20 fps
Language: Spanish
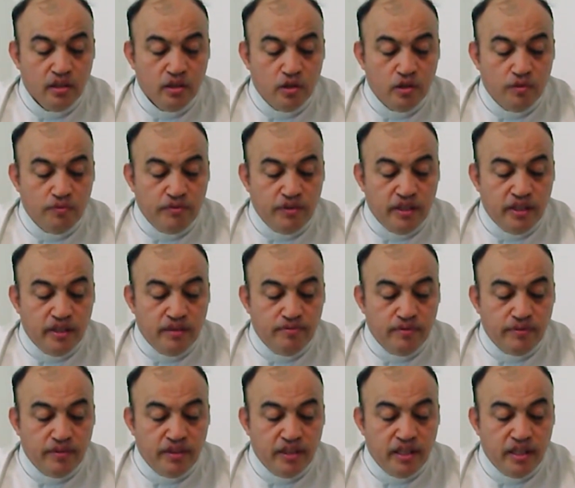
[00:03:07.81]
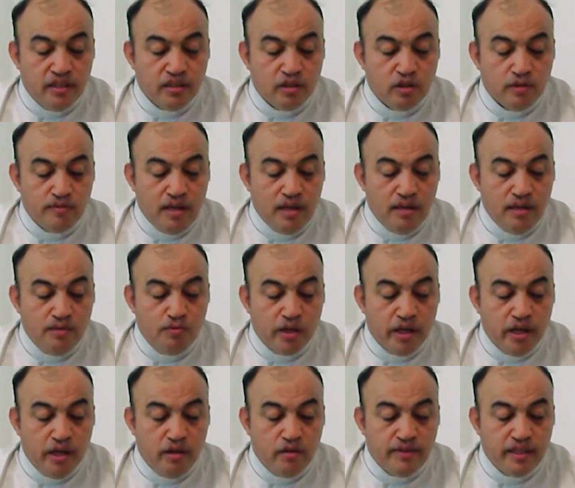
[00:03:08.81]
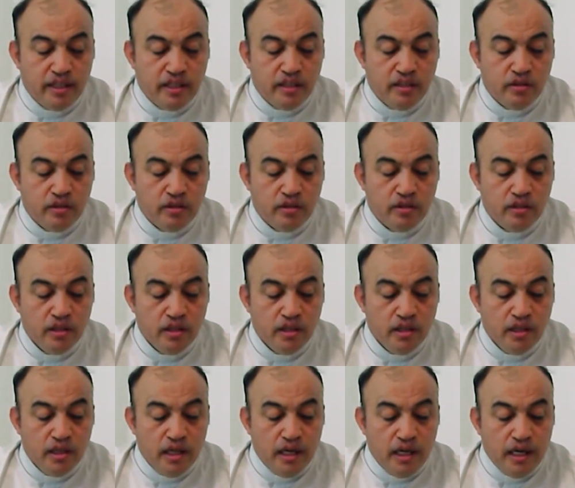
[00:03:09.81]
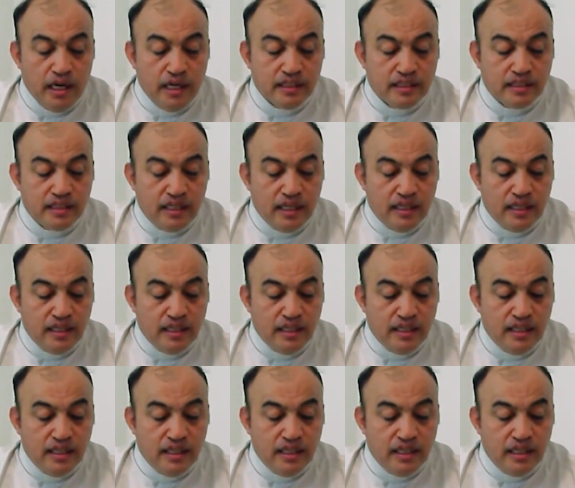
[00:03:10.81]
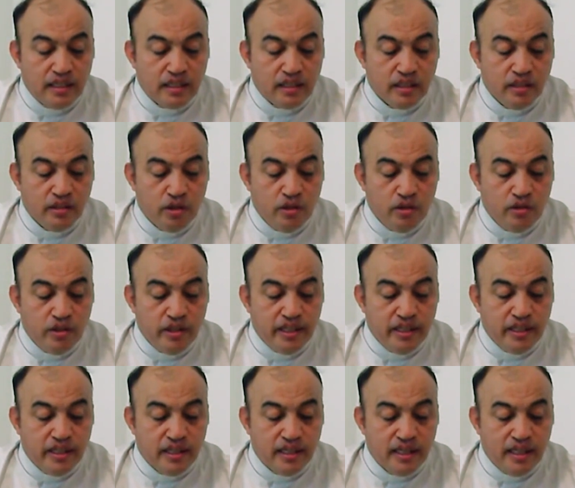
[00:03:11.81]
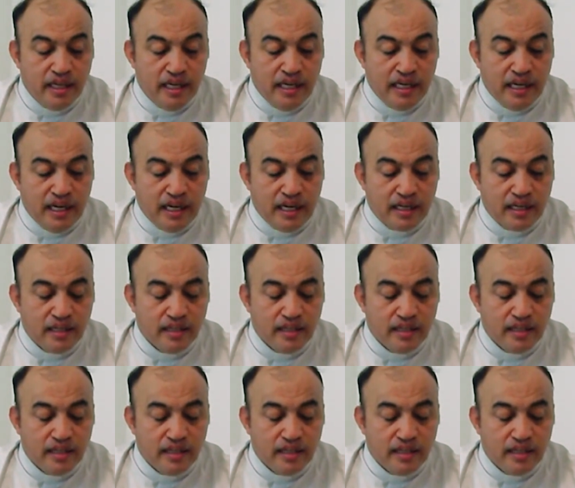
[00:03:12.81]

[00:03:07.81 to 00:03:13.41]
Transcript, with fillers: Comían, bebían, tomaban mujer o marido, hasta el día en que entró Noé en el arca.